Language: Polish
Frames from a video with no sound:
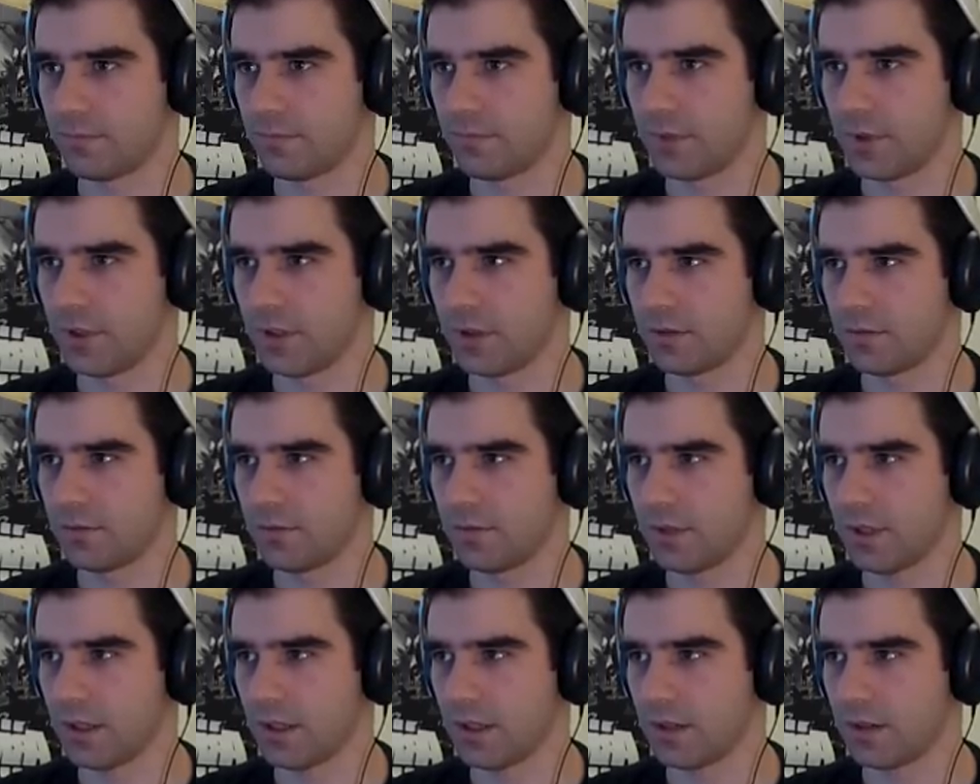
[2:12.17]
Jest
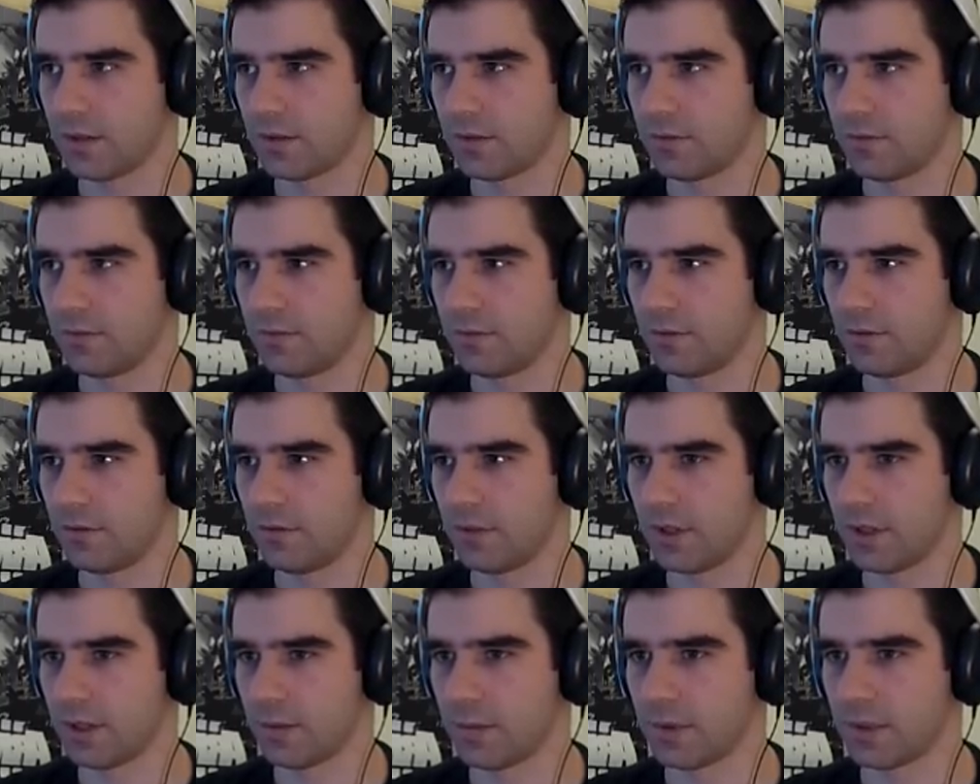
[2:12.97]
tu taka, tu w
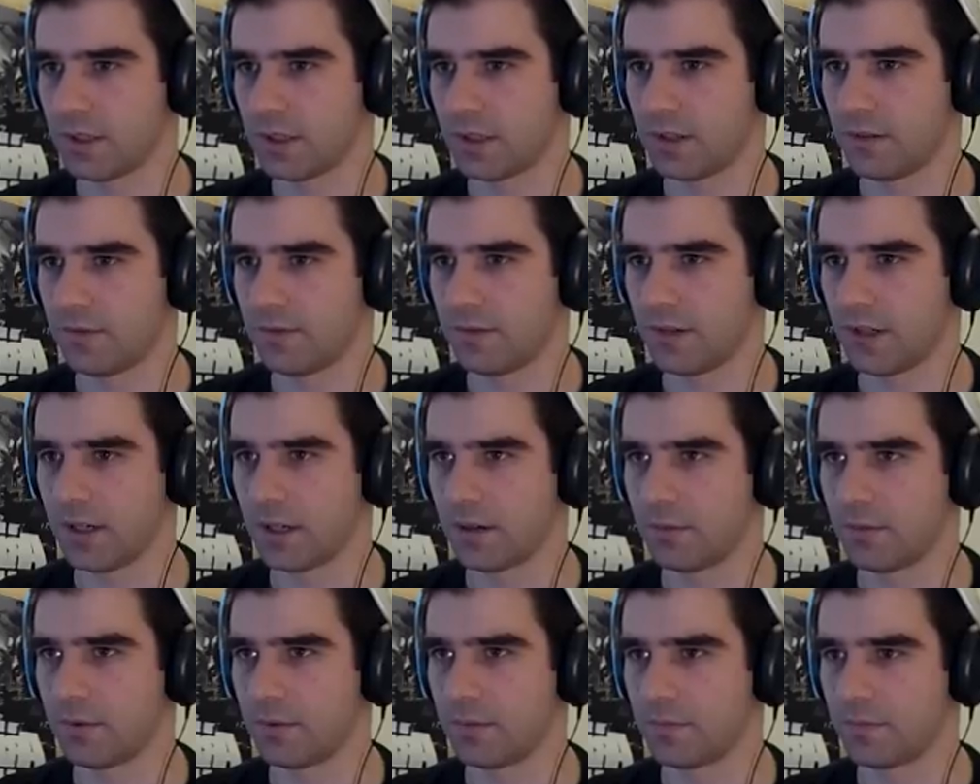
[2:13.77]
ogóle nie ma takiej
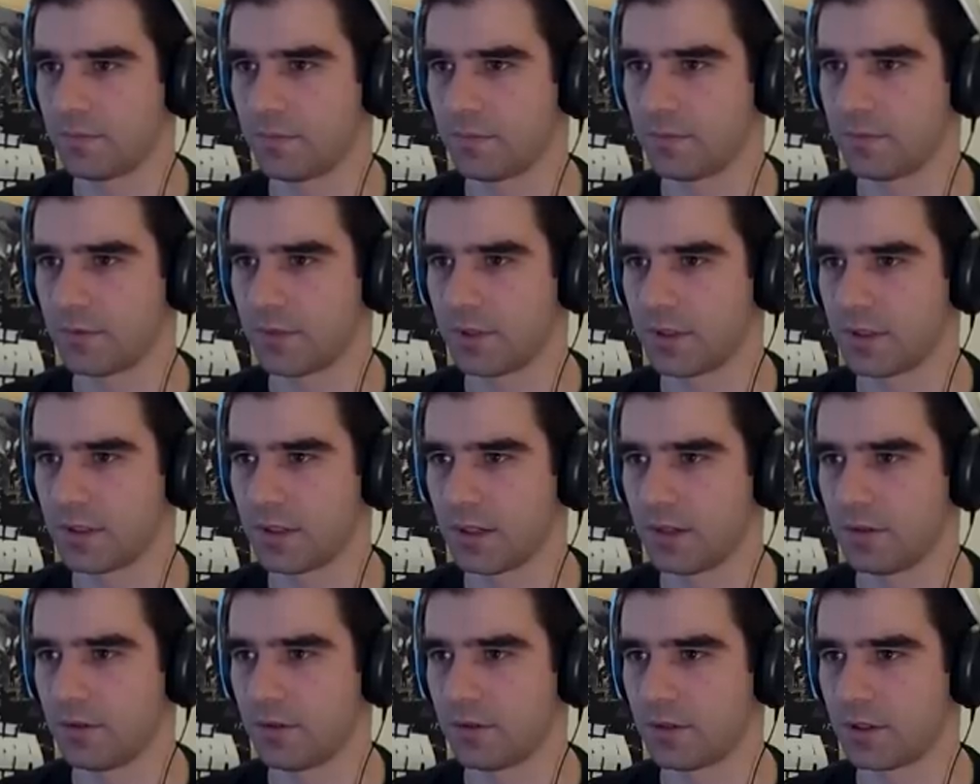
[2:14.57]
farby. Hmm, to jest
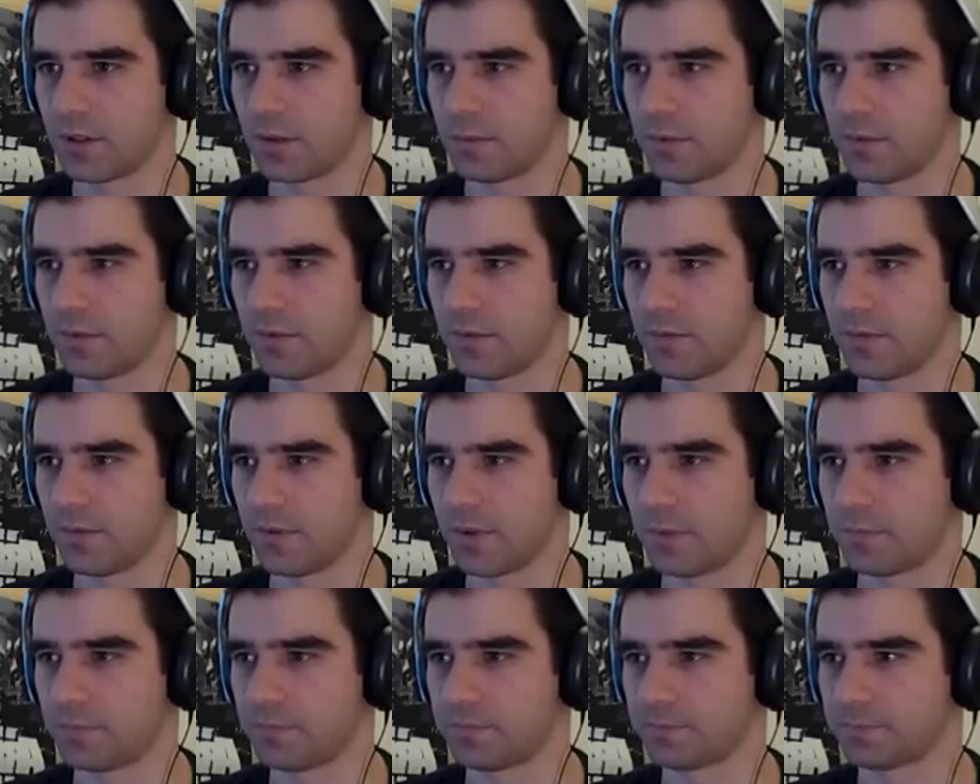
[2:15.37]
najgorsze, powiem
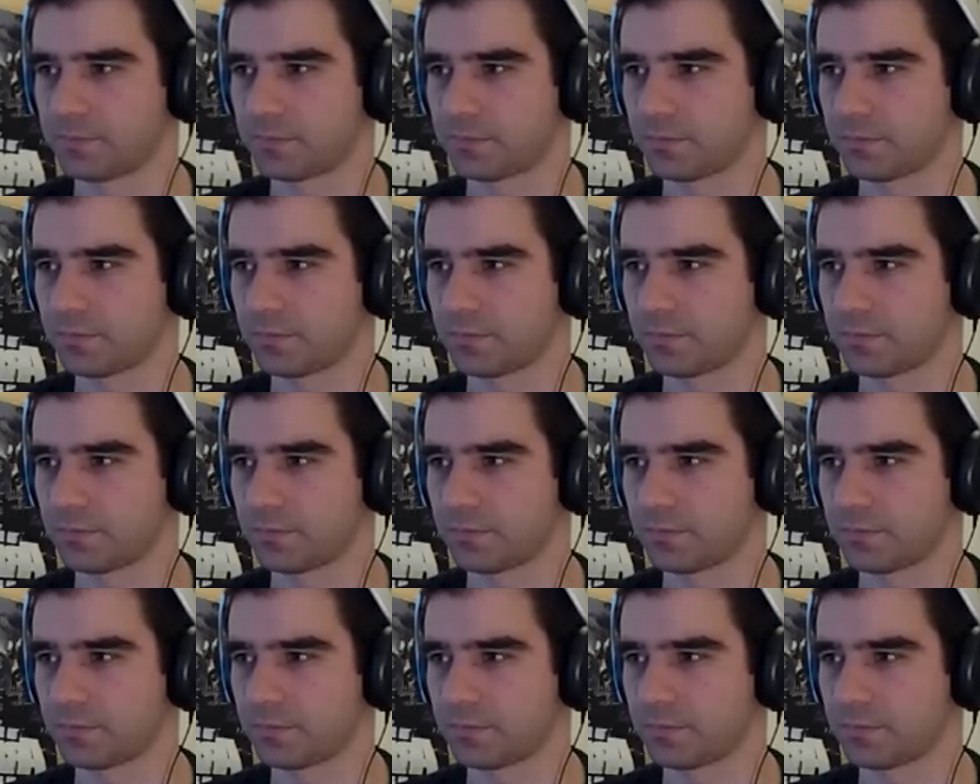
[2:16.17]
wam.